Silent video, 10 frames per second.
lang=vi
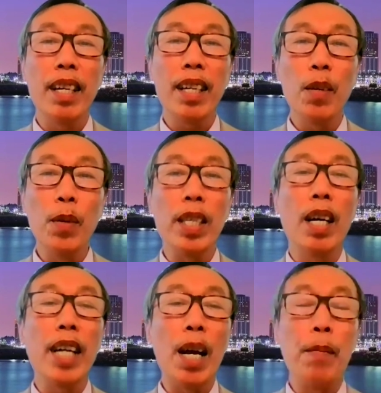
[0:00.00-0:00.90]
uh, cái nguyên
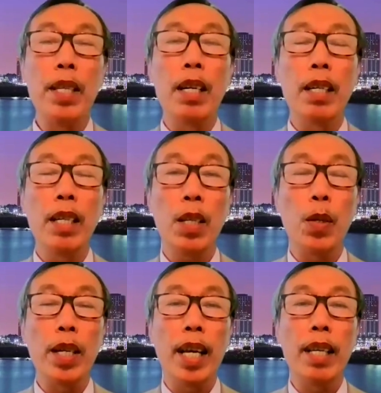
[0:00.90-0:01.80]
nhân nào mà dẫn đến
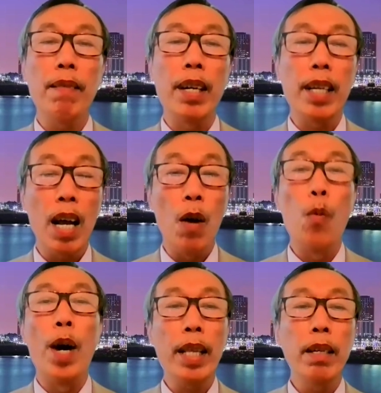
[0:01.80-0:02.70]
chuyện này và cái hậu
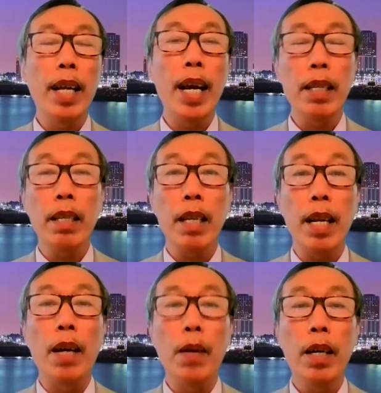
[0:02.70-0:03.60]
quả tương lai như thế
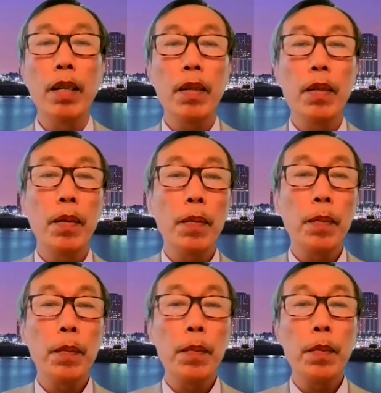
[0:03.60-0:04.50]
nào
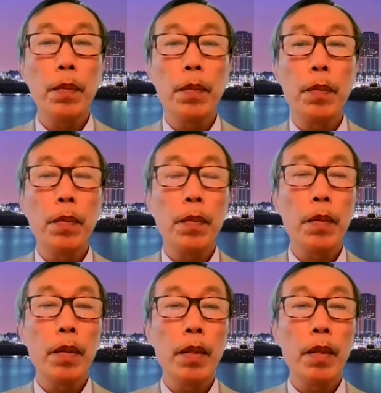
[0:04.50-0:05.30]
xin mời anh